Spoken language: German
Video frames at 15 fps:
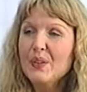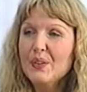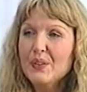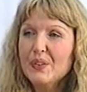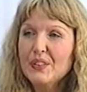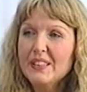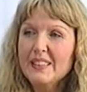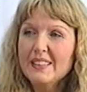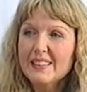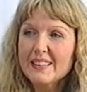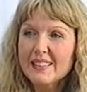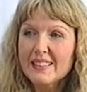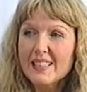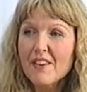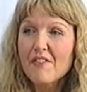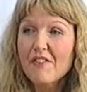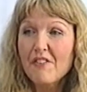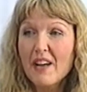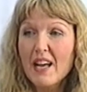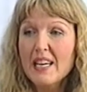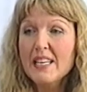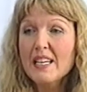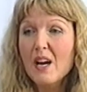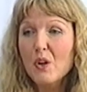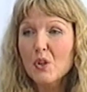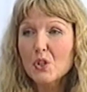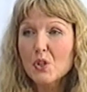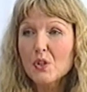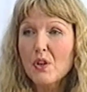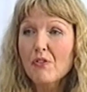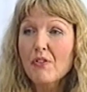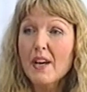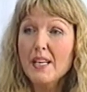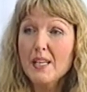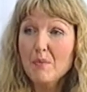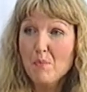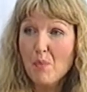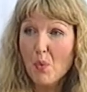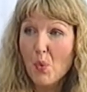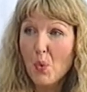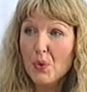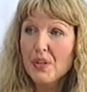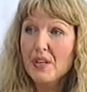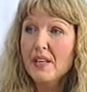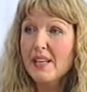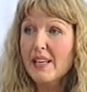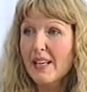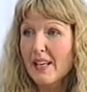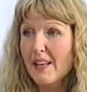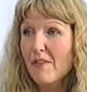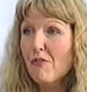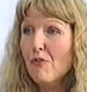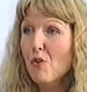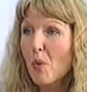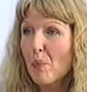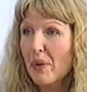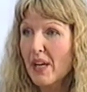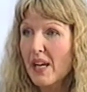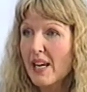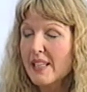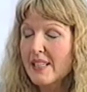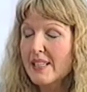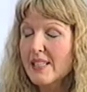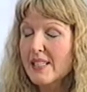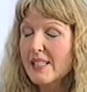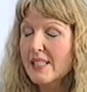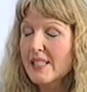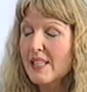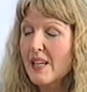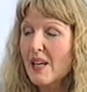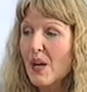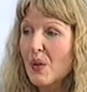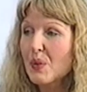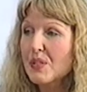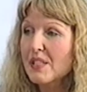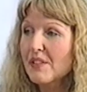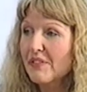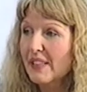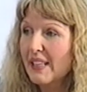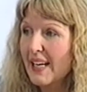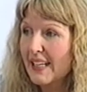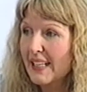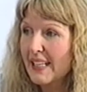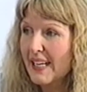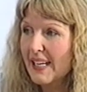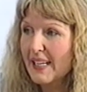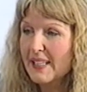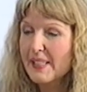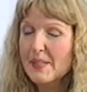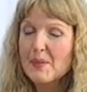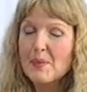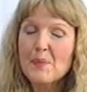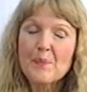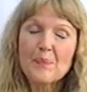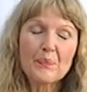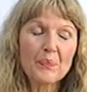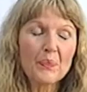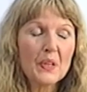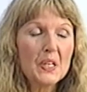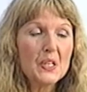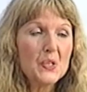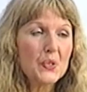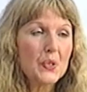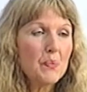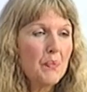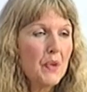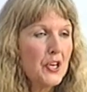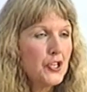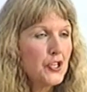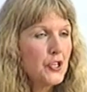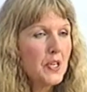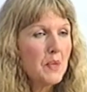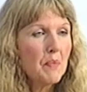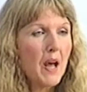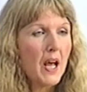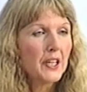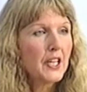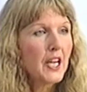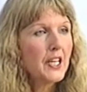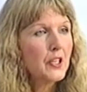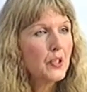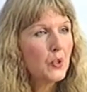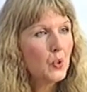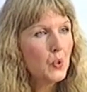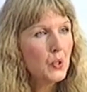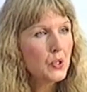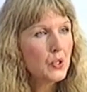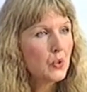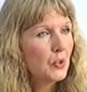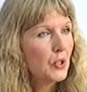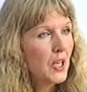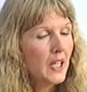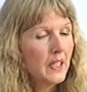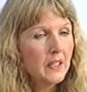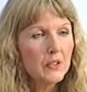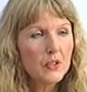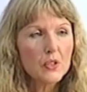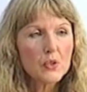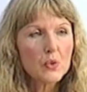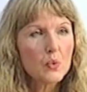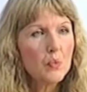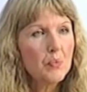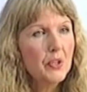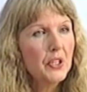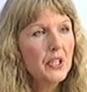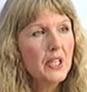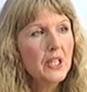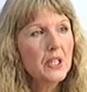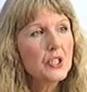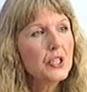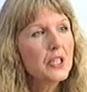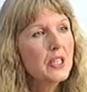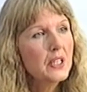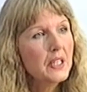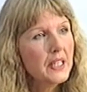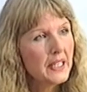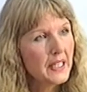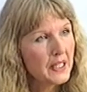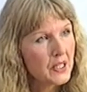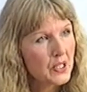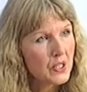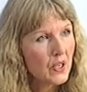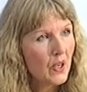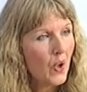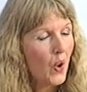und fallen auch schon auf einen Boden, der vorbereitet ist aus der Vergangenheit. Es gibt Menschen, die machen einen Kurs und lernen das so mir nichts, dir nichts.